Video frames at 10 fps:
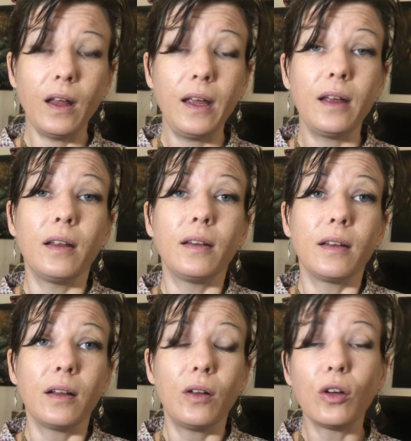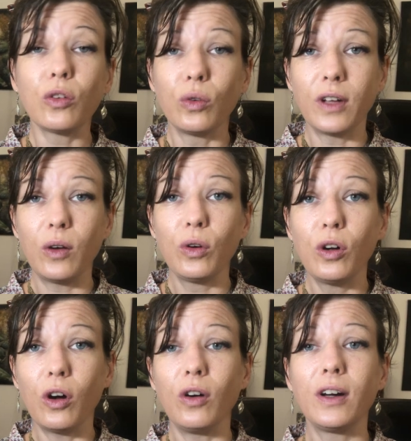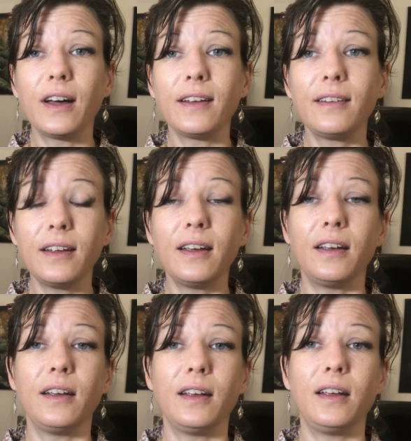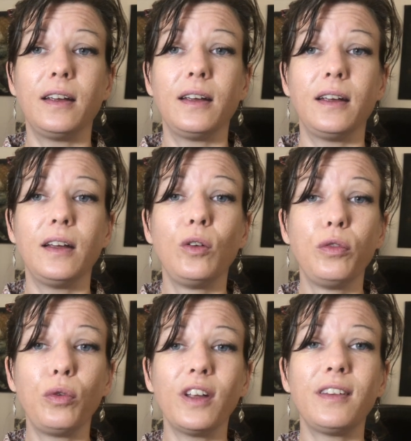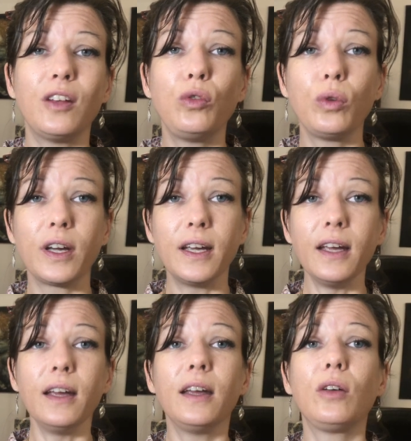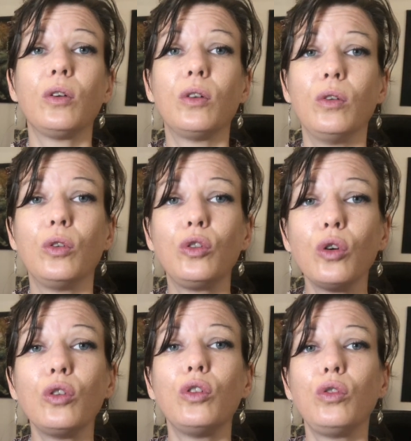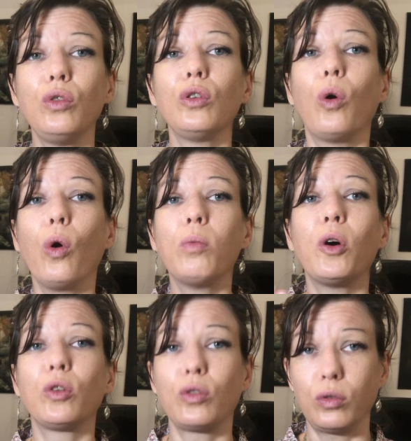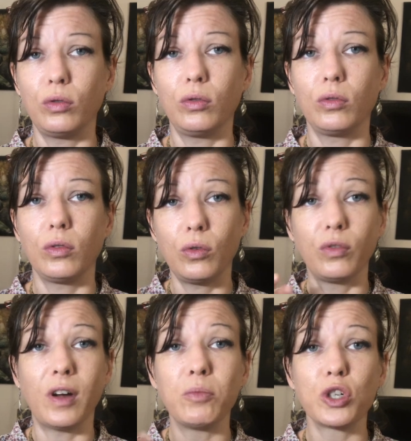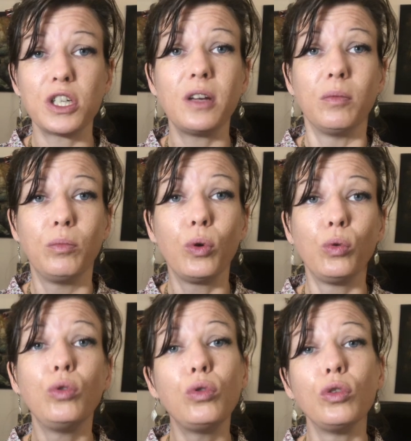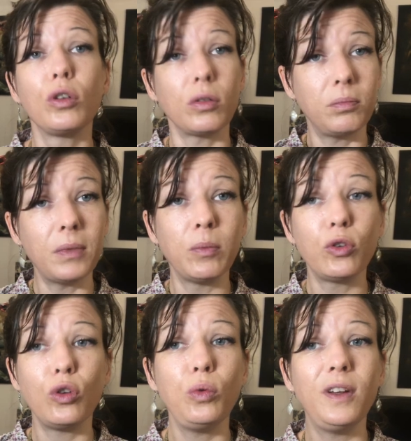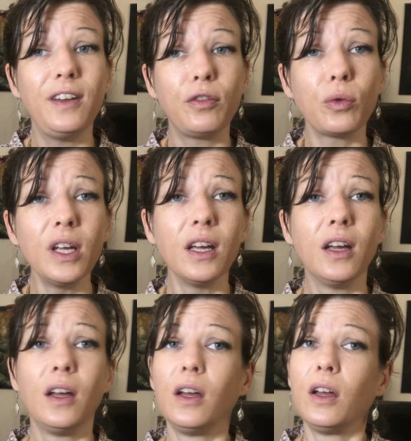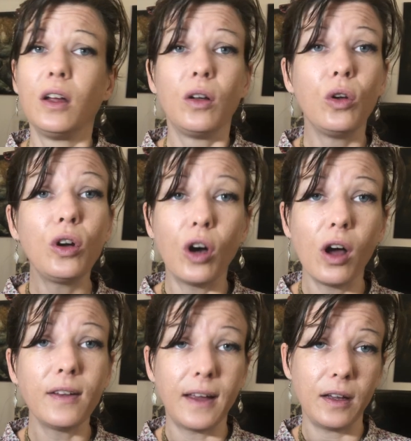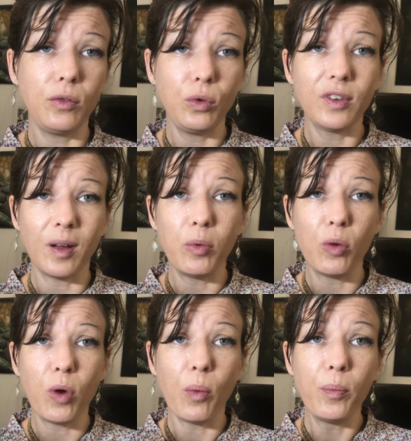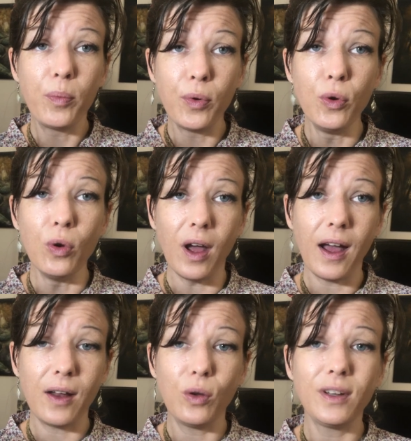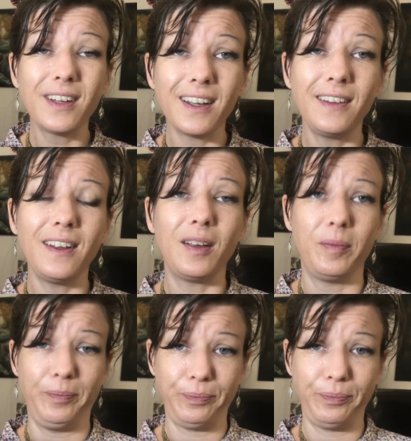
Et lorsqu'on a le corps encrassé et, et, le foie saturé, et que le taux de sucre augmente, qu'on va manger beaucoup de sucre, même celui des fruits, le corps n'arrive tout simplement plus à le traiter.